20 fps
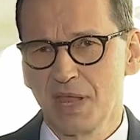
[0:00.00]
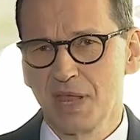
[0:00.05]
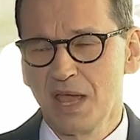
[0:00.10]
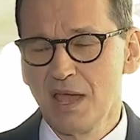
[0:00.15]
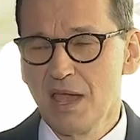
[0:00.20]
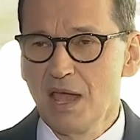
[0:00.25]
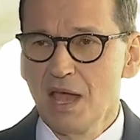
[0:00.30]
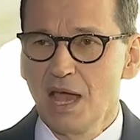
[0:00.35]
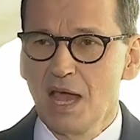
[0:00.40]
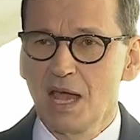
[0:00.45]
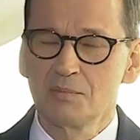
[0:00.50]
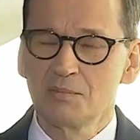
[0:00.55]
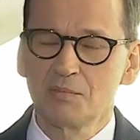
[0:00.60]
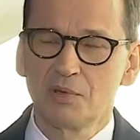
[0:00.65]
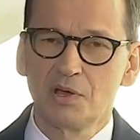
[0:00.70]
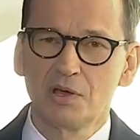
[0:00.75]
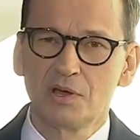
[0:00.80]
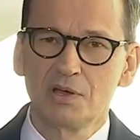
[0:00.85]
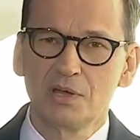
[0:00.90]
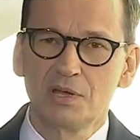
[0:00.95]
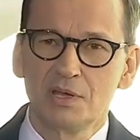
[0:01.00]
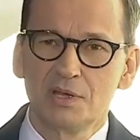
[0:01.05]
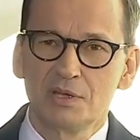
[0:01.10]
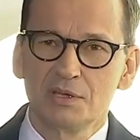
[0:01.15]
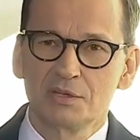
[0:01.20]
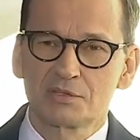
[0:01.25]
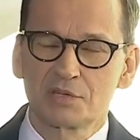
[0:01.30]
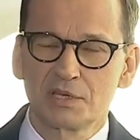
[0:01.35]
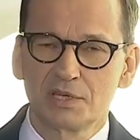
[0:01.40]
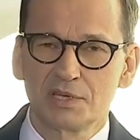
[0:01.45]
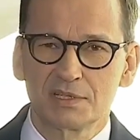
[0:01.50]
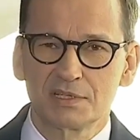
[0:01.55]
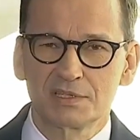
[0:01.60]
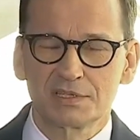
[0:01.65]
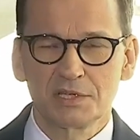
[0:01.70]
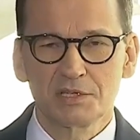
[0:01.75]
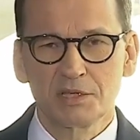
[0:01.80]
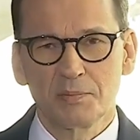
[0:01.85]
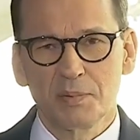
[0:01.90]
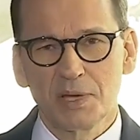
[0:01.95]
Albo czy
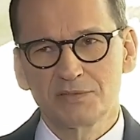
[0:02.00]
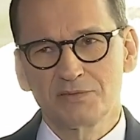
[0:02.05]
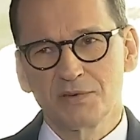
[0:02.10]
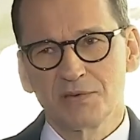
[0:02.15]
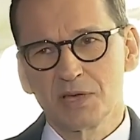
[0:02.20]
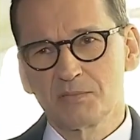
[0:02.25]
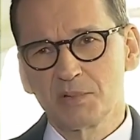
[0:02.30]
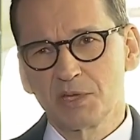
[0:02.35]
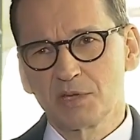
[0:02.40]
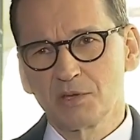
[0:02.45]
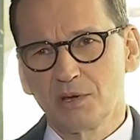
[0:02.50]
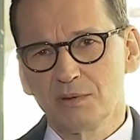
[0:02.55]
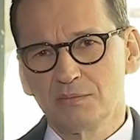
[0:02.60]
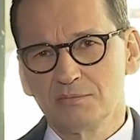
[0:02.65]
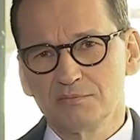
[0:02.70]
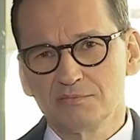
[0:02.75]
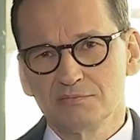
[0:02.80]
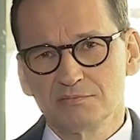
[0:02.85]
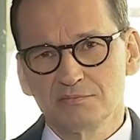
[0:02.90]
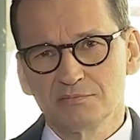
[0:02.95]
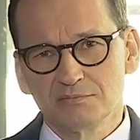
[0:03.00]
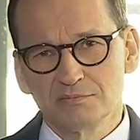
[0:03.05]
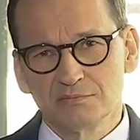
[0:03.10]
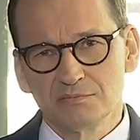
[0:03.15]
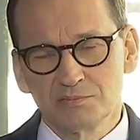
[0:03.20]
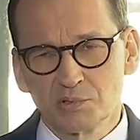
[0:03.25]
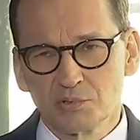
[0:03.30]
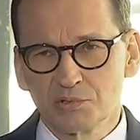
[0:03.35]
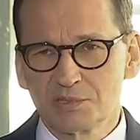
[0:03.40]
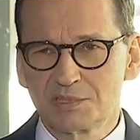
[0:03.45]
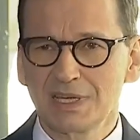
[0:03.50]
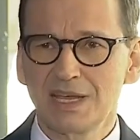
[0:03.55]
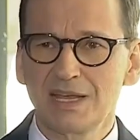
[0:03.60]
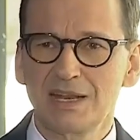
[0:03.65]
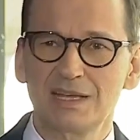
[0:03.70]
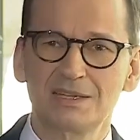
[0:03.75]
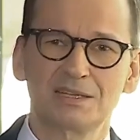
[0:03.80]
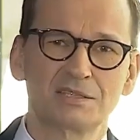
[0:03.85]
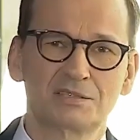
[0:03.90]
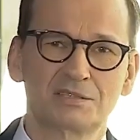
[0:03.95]
chcecie państwo, aby to
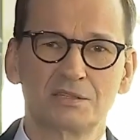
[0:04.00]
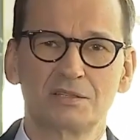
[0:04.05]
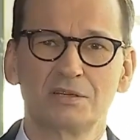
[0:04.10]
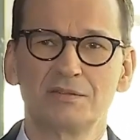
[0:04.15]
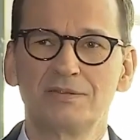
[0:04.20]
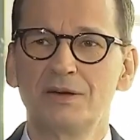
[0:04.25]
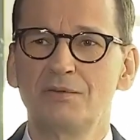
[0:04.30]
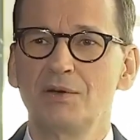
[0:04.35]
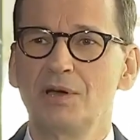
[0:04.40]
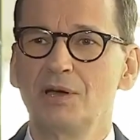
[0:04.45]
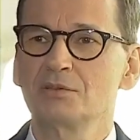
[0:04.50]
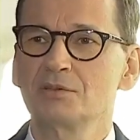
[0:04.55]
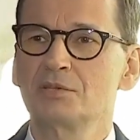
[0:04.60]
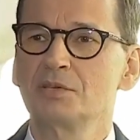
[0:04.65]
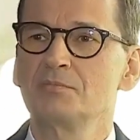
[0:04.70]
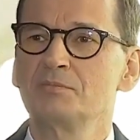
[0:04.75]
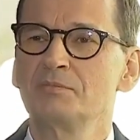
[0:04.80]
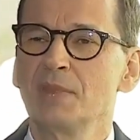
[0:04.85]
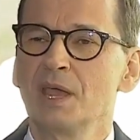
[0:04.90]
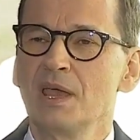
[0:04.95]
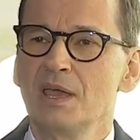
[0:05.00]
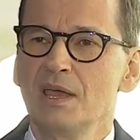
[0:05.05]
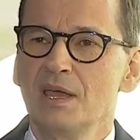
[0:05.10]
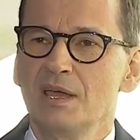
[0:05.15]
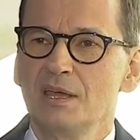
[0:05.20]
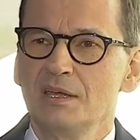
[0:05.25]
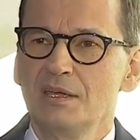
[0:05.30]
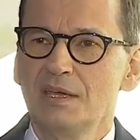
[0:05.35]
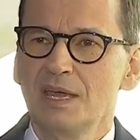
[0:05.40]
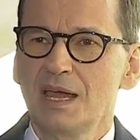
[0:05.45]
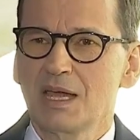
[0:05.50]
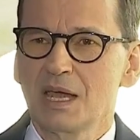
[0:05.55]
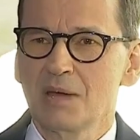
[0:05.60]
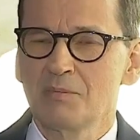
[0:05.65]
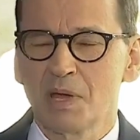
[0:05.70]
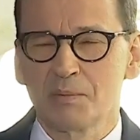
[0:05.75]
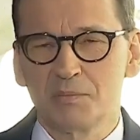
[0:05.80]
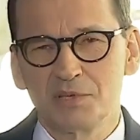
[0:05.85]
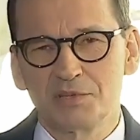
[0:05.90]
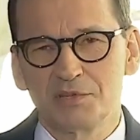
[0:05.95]
Bruksela decydowała o tym, jaka
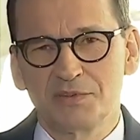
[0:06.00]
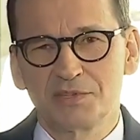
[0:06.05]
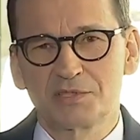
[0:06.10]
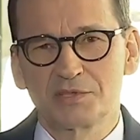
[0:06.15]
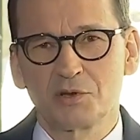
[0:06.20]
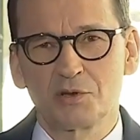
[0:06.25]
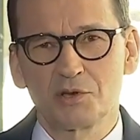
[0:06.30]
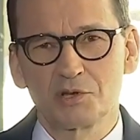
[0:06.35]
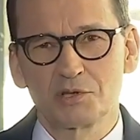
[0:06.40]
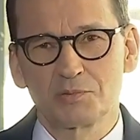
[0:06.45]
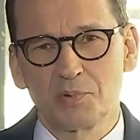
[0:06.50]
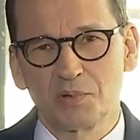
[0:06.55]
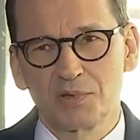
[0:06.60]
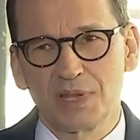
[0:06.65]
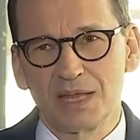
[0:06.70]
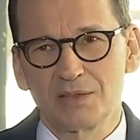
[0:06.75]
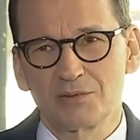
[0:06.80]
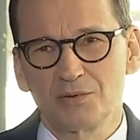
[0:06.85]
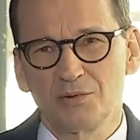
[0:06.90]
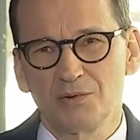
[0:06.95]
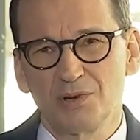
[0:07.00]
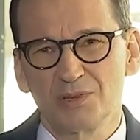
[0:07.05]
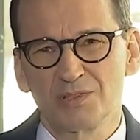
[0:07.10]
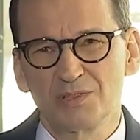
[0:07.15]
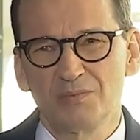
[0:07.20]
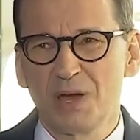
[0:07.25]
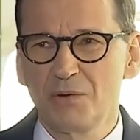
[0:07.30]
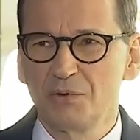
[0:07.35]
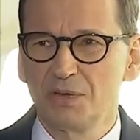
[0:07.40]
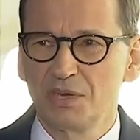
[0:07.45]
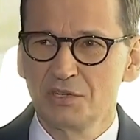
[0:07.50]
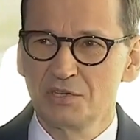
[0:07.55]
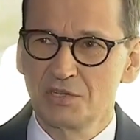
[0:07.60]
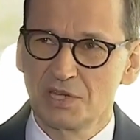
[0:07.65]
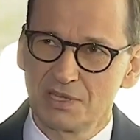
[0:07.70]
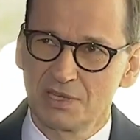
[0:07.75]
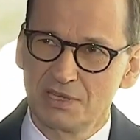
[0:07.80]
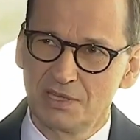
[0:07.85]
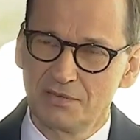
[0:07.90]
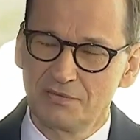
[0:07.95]
ma być wysokość podatku od małych i
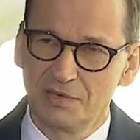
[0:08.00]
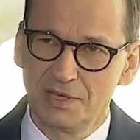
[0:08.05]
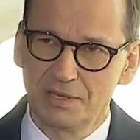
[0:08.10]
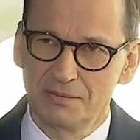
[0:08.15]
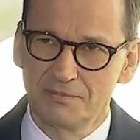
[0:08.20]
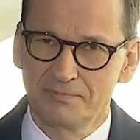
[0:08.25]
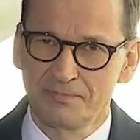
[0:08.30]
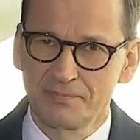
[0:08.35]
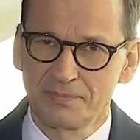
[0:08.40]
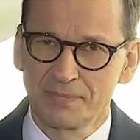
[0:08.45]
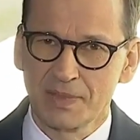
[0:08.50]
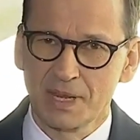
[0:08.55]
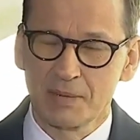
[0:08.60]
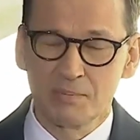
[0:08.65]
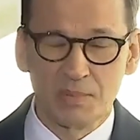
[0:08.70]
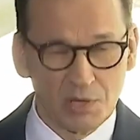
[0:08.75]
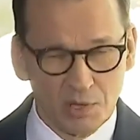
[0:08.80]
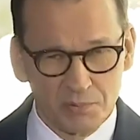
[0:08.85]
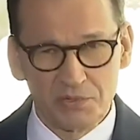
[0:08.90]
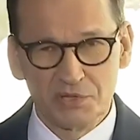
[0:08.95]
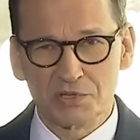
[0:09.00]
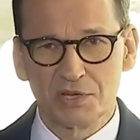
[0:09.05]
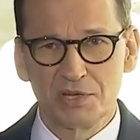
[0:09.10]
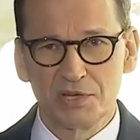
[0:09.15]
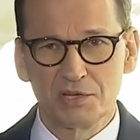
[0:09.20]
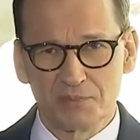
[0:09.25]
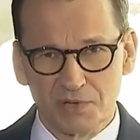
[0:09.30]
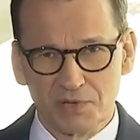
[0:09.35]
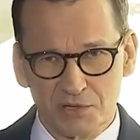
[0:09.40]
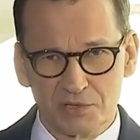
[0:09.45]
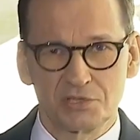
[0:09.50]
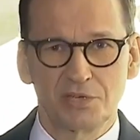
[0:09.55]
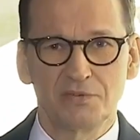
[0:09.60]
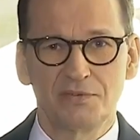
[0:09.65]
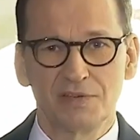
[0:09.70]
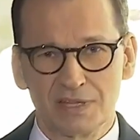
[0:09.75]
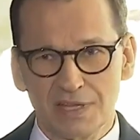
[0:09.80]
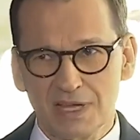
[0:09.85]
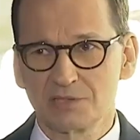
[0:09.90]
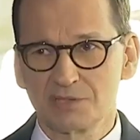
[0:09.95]
średnich firm? My obniżyliśmy go z
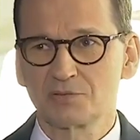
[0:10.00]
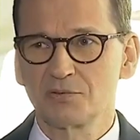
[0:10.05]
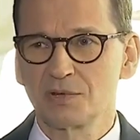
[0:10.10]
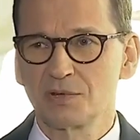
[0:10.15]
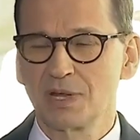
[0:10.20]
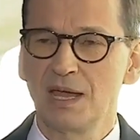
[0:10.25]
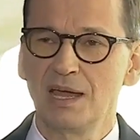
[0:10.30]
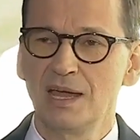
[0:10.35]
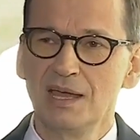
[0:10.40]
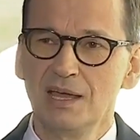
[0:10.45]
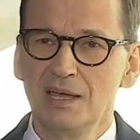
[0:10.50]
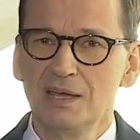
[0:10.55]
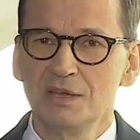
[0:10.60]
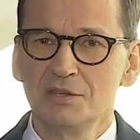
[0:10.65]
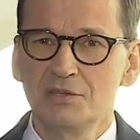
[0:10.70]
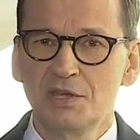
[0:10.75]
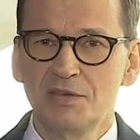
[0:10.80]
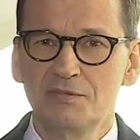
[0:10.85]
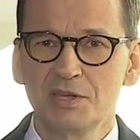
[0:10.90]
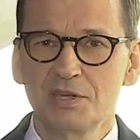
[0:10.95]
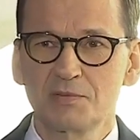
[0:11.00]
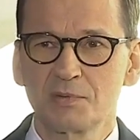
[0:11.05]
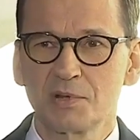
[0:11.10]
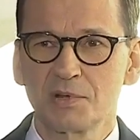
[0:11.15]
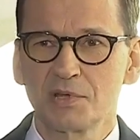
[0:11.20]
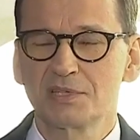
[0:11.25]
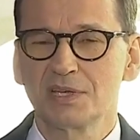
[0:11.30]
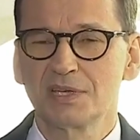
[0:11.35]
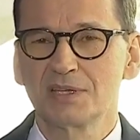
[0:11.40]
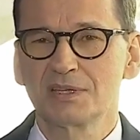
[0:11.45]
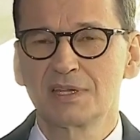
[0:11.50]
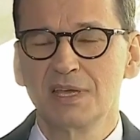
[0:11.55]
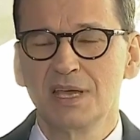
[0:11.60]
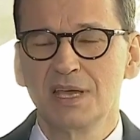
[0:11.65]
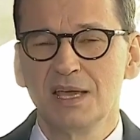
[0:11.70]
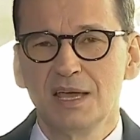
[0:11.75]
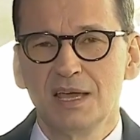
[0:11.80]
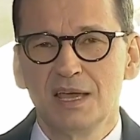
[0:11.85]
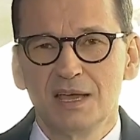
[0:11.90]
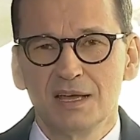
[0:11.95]
19 na 9%
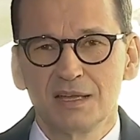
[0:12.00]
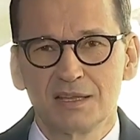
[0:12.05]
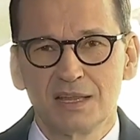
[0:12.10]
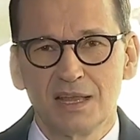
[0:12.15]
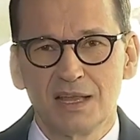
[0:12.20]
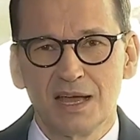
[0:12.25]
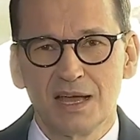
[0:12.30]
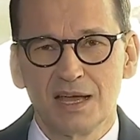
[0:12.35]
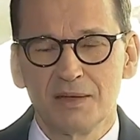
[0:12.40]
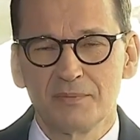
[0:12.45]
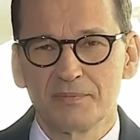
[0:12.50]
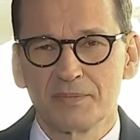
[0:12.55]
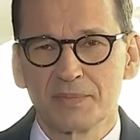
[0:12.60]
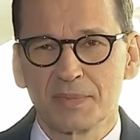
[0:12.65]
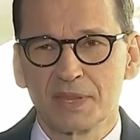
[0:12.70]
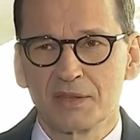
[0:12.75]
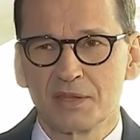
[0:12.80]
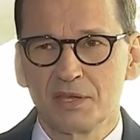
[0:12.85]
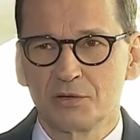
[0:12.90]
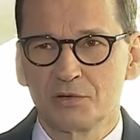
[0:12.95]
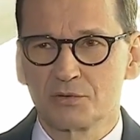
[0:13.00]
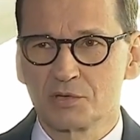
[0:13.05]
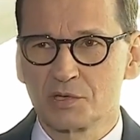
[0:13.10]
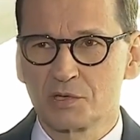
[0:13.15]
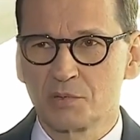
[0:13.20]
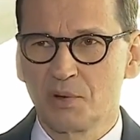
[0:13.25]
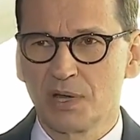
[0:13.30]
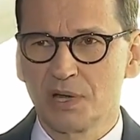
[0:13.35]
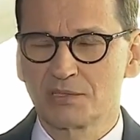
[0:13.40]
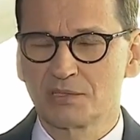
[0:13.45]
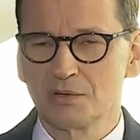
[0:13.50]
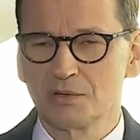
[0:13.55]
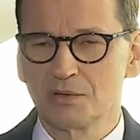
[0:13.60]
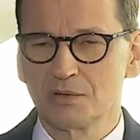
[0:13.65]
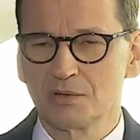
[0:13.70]
dla mm, tych, którzy płacą